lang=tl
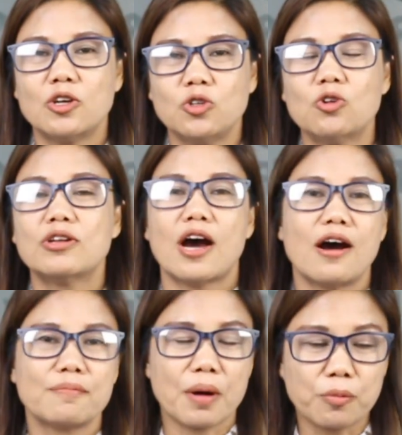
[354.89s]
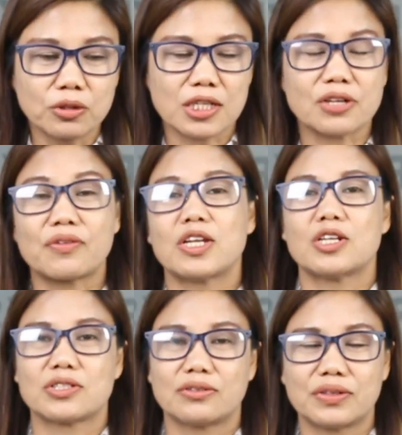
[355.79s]
yun ang papunta sa
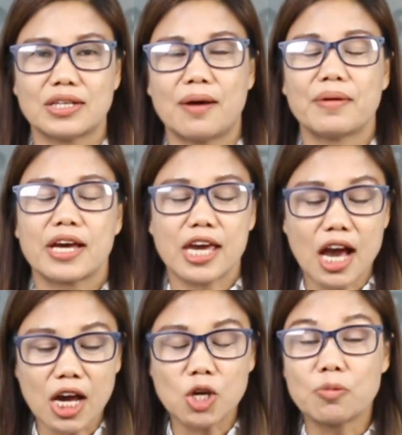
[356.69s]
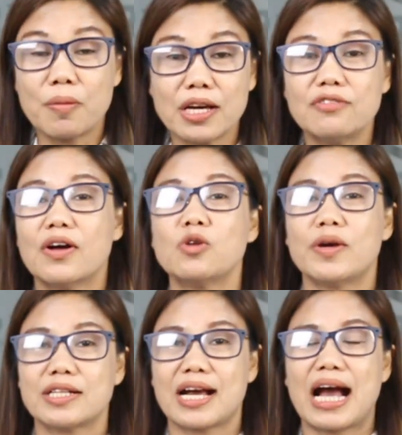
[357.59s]
financial freedom. Kaya ngayon,
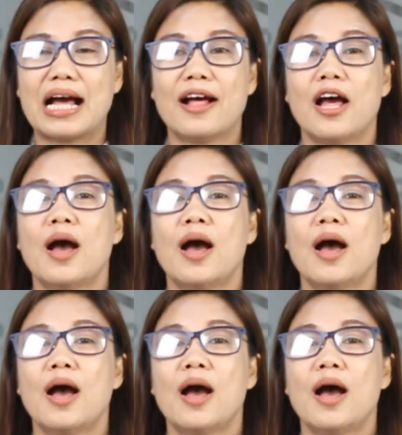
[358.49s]
mag-evaluate ka.